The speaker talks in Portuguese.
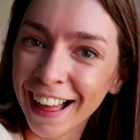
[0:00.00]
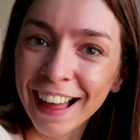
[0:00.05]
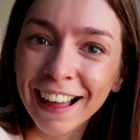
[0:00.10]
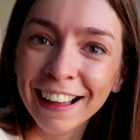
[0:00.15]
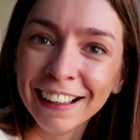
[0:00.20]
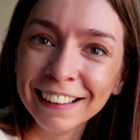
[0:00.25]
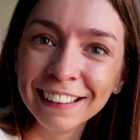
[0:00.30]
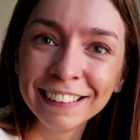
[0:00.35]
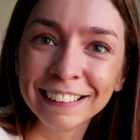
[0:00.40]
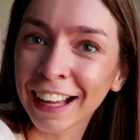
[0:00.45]
Hã?
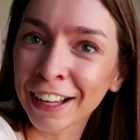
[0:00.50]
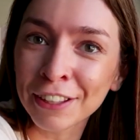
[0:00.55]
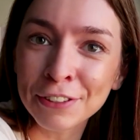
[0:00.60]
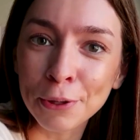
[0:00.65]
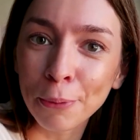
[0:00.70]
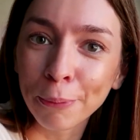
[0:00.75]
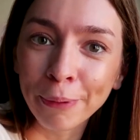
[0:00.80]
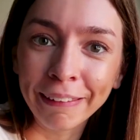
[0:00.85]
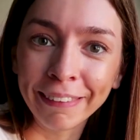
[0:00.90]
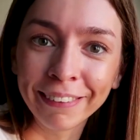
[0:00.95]
Está
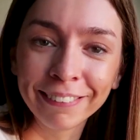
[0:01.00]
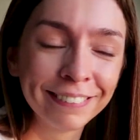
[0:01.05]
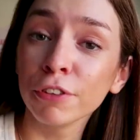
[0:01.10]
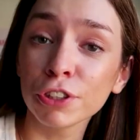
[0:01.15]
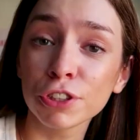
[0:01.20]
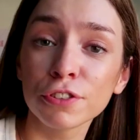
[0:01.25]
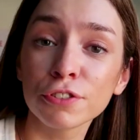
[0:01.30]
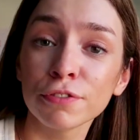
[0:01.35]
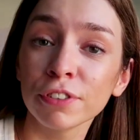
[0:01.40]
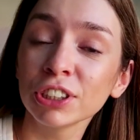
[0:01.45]
resolvido.
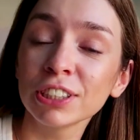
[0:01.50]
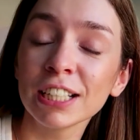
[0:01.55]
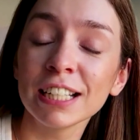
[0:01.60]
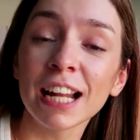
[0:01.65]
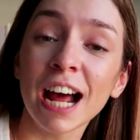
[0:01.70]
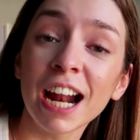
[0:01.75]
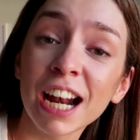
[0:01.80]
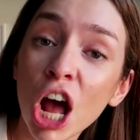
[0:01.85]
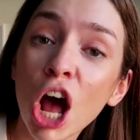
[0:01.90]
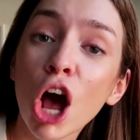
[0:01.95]
Vocês vão
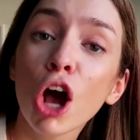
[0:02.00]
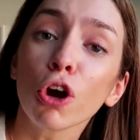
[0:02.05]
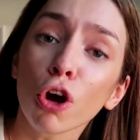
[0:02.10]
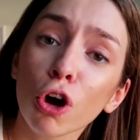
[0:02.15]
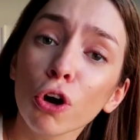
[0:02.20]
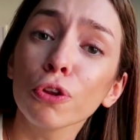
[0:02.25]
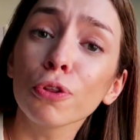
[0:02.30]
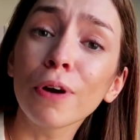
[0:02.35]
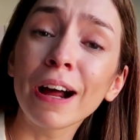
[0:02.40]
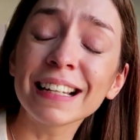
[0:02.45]
treinar
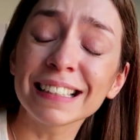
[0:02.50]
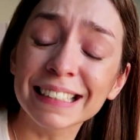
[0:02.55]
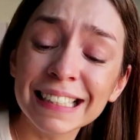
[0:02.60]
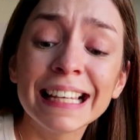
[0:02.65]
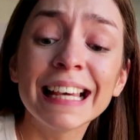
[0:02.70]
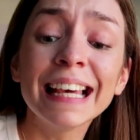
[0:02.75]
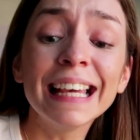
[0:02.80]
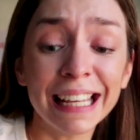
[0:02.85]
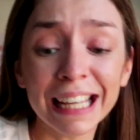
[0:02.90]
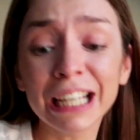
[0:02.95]
com o Duarte
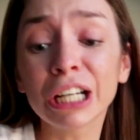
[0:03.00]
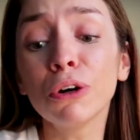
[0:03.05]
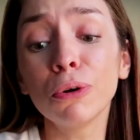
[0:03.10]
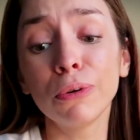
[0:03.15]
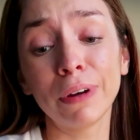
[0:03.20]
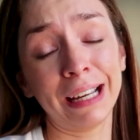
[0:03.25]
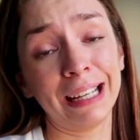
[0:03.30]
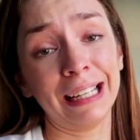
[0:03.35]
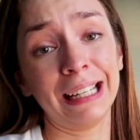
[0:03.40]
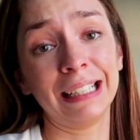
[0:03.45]
e
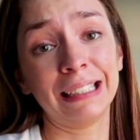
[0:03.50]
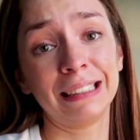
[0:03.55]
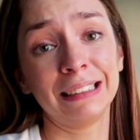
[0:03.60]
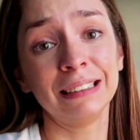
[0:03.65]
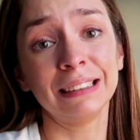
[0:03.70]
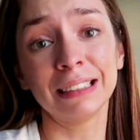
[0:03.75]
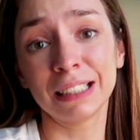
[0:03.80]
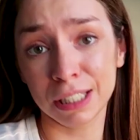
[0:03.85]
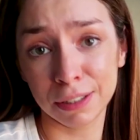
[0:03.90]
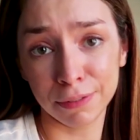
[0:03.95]
com o
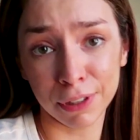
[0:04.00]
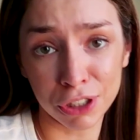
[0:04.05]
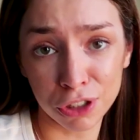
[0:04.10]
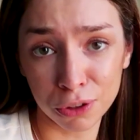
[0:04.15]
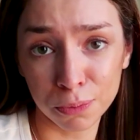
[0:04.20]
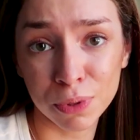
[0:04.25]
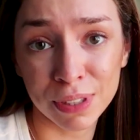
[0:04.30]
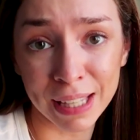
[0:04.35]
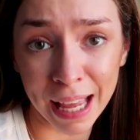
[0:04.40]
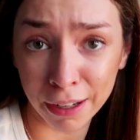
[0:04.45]
Henrique, que se
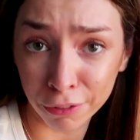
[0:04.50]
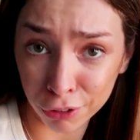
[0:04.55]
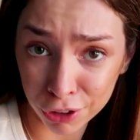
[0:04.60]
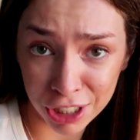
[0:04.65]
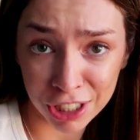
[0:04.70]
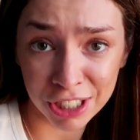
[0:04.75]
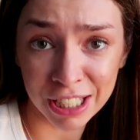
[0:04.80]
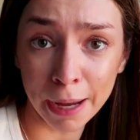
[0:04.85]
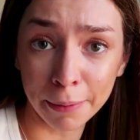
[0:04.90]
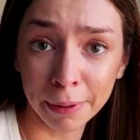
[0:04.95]
vocês me seguem,
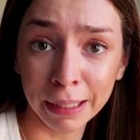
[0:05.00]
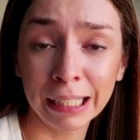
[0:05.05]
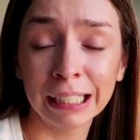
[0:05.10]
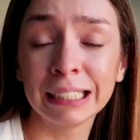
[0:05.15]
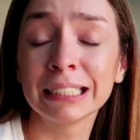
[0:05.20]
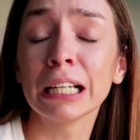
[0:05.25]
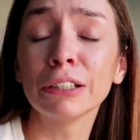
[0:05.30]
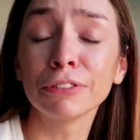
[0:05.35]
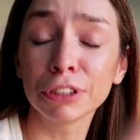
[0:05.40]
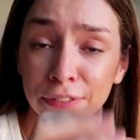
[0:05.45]
vocês sabem
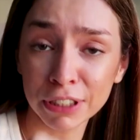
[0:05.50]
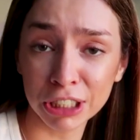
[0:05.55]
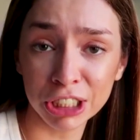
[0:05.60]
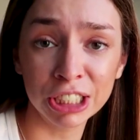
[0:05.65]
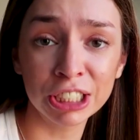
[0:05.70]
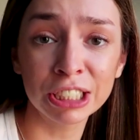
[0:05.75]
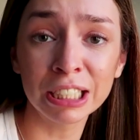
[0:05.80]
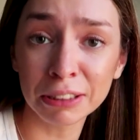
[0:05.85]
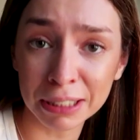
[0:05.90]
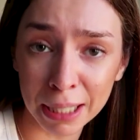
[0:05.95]
quem são. Se
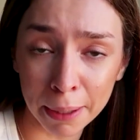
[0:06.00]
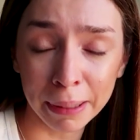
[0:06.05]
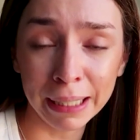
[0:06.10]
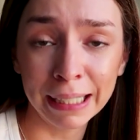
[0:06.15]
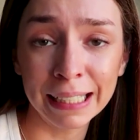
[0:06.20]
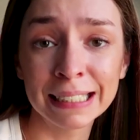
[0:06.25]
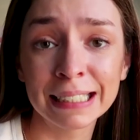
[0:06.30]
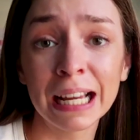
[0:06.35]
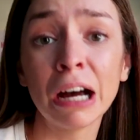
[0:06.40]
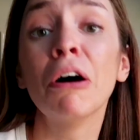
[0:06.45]
vocês não
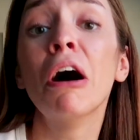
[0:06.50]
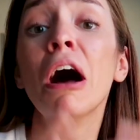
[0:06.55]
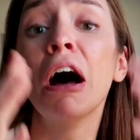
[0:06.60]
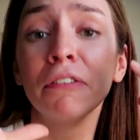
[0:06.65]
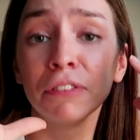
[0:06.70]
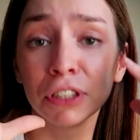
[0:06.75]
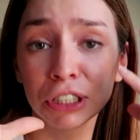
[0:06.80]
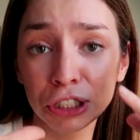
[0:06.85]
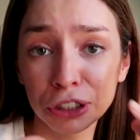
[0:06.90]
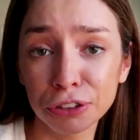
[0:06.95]
sabem quem são,
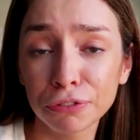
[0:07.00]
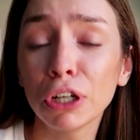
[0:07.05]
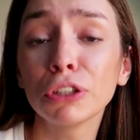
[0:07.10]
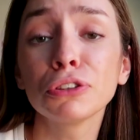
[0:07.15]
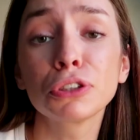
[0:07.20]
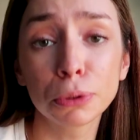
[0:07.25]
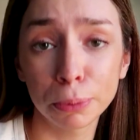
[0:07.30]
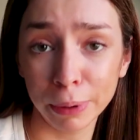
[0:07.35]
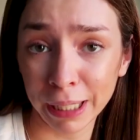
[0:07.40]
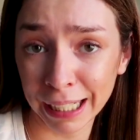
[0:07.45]
vocês
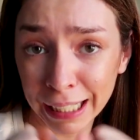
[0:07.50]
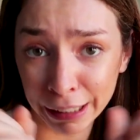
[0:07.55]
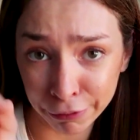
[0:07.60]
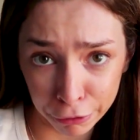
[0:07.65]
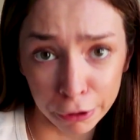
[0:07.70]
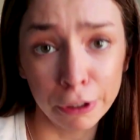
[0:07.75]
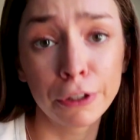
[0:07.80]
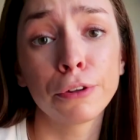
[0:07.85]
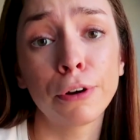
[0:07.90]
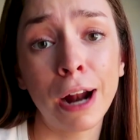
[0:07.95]
vão descobrir e
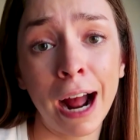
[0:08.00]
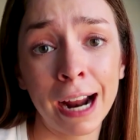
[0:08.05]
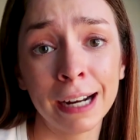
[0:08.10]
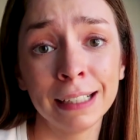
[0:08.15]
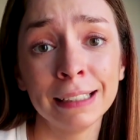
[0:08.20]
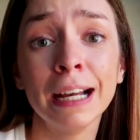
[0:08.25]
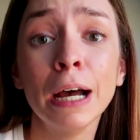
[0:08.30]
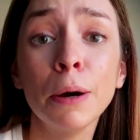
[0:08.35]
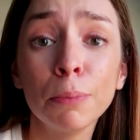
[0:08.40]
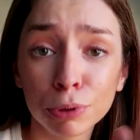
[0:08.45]
vão
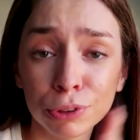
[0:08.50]
adorar.